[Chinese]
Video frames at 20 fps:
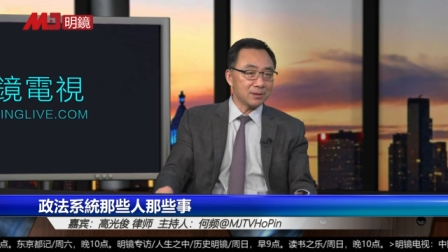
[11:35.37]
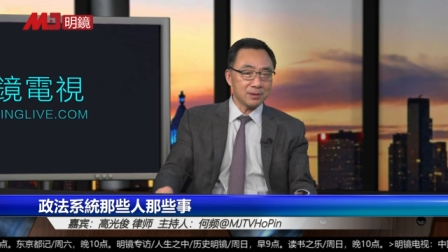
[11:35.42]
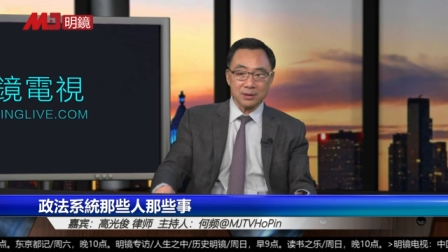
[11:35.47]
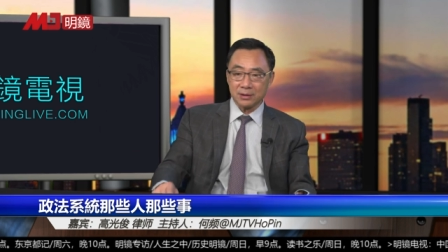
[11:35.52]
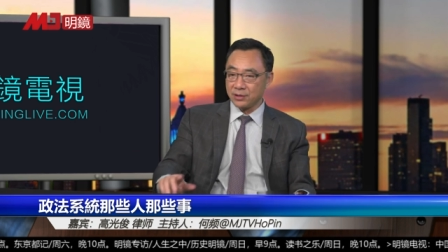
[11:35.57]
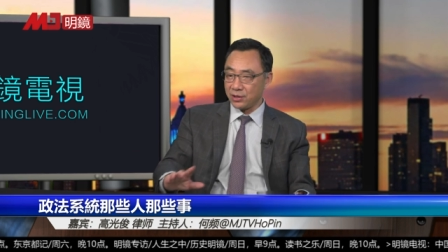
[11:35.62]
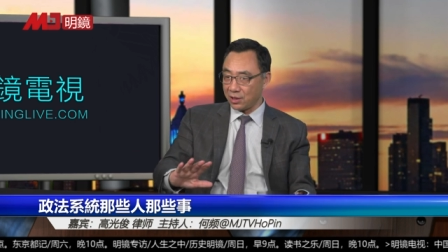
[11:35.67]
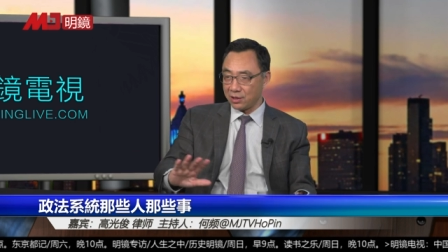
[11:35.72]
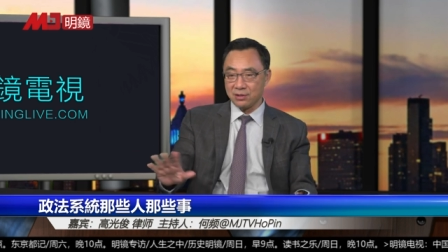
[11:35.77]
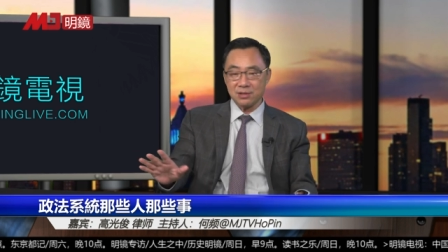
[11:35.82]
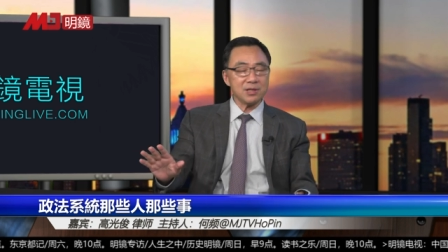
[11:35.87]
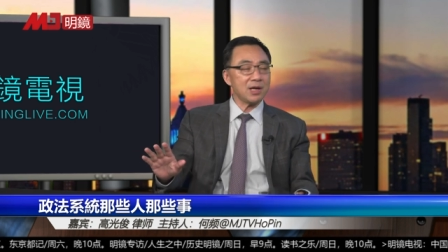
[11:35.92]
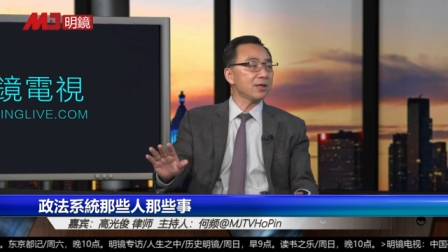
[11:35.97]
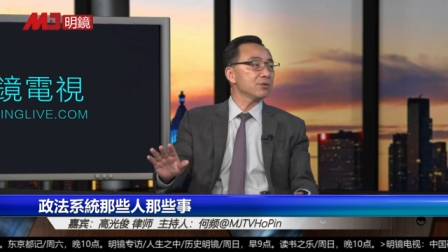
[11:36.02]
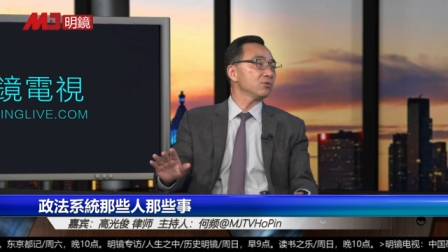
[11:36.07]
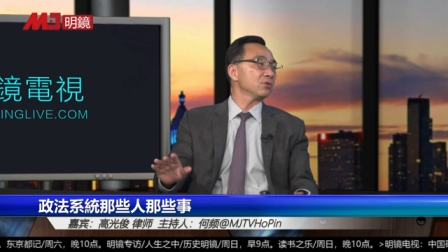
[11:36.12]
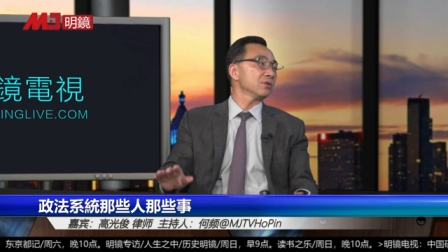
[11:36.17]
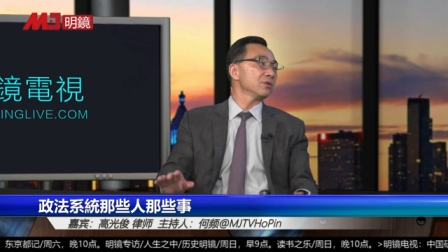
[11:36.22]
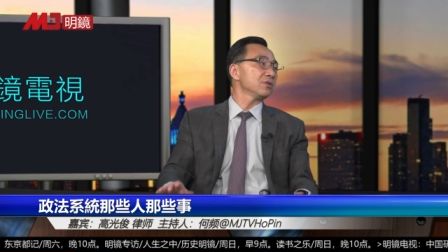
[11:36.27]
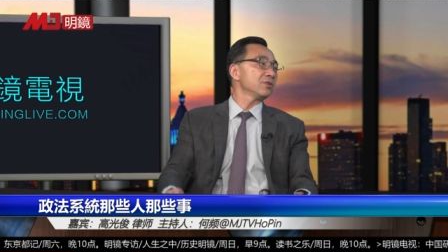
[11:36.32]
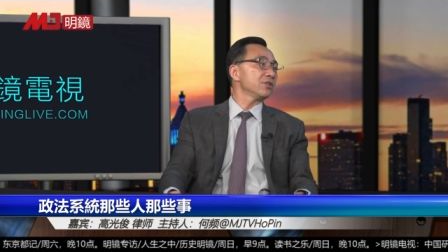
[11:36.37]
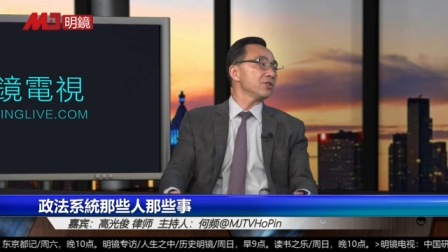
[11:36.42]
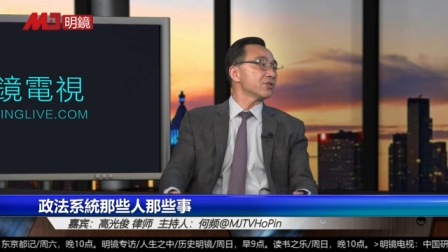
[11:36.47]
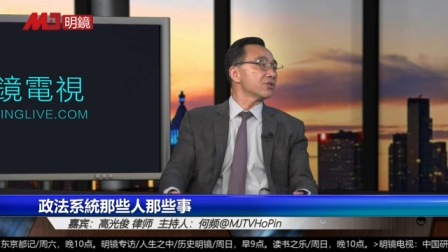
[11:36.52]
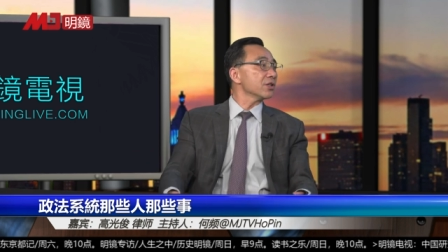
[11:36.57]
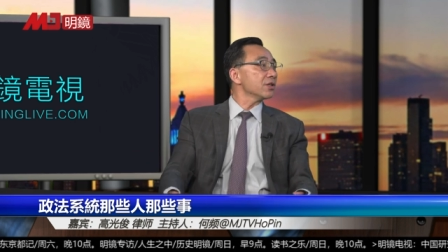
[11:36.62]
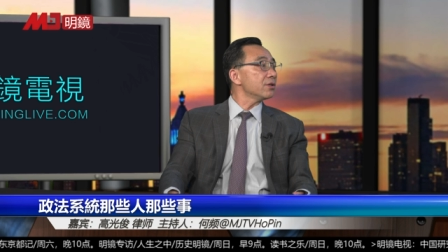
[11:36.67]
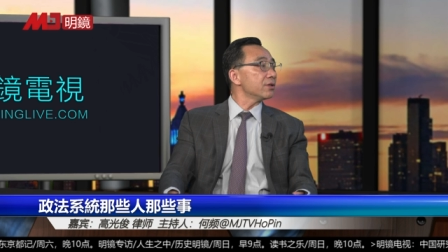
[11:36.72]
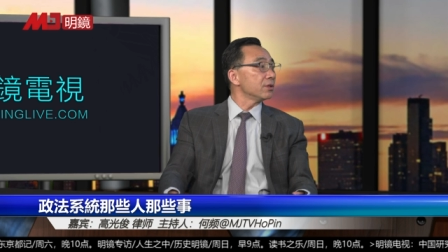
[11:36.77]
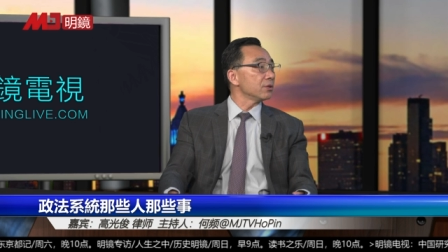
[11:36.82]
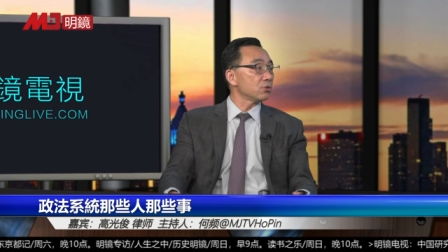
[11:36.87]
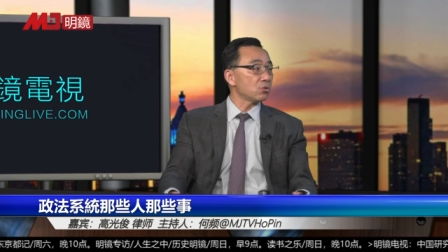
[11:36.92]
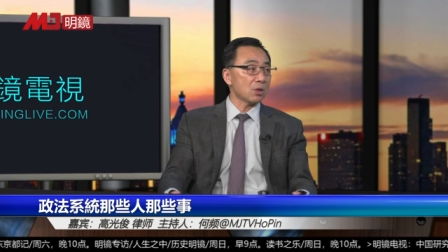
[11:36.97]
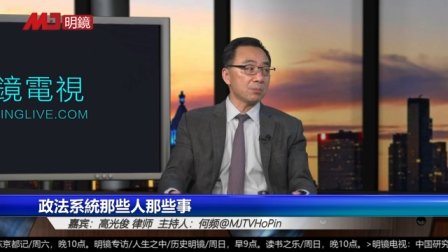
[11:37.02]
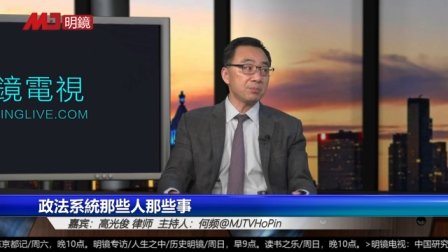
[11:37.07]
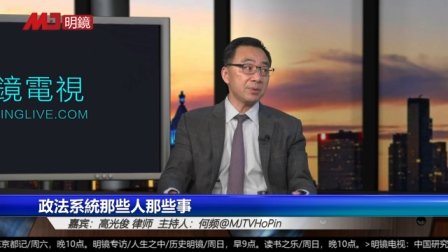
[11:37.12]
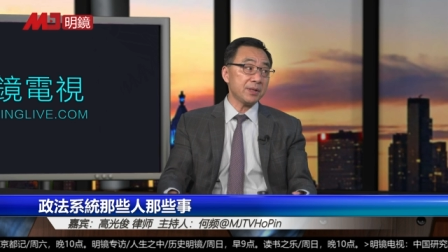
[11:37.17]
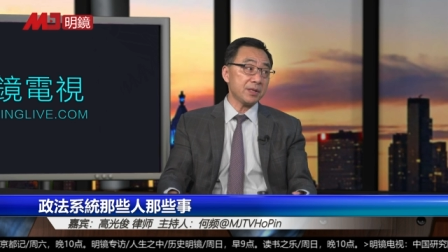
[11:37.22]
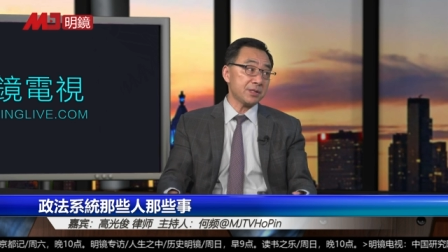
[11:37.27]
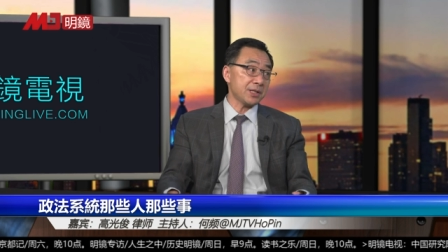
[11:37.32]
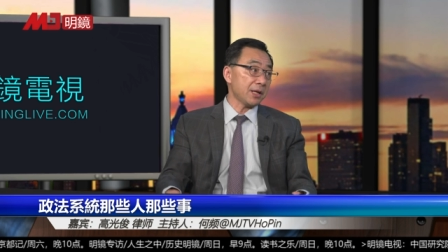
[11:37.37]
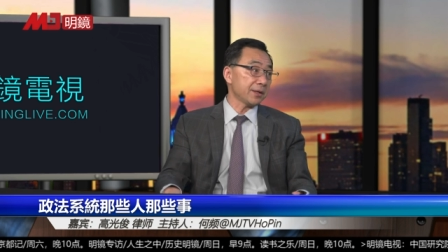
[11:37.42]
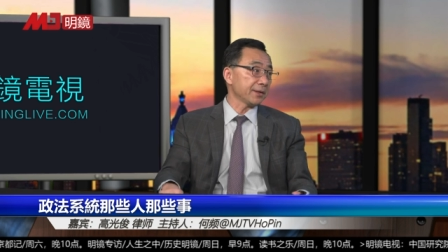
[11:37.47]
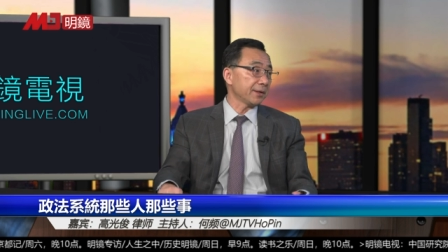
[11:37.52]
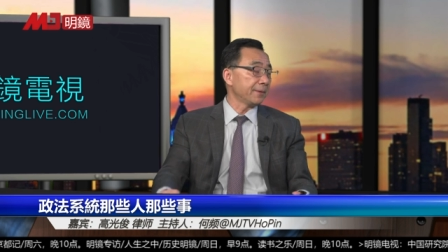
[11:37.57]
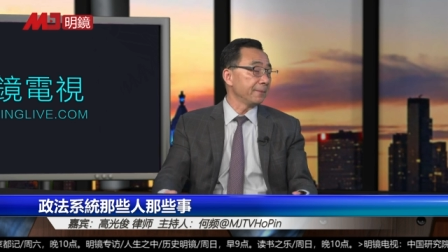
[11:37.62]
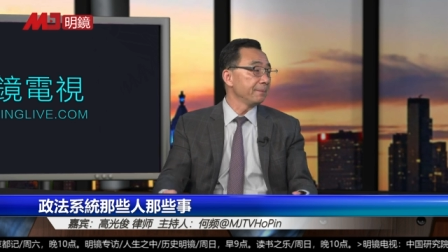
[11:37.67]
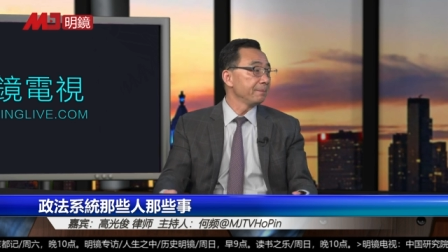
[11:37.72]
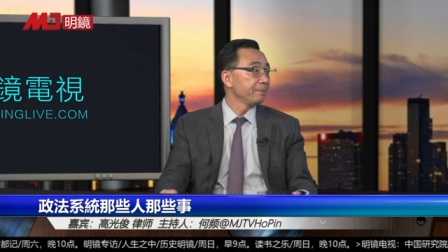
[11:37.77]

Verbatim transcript: 他钱家几十口人全部被他杀掉，